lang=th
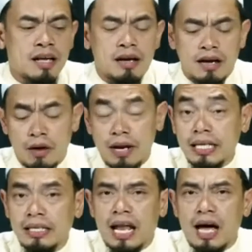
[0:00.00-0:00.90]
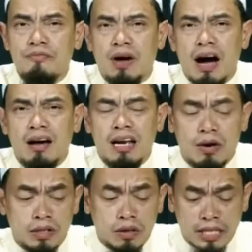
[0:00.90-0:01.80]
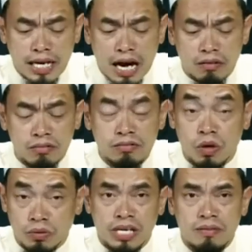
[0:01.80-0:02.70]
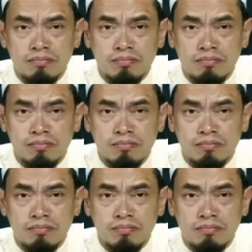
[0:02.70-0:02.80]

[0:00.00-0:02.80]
เราและท่านทั้งหลายฟังแล้วก็ต้องตระหนักต้องคิด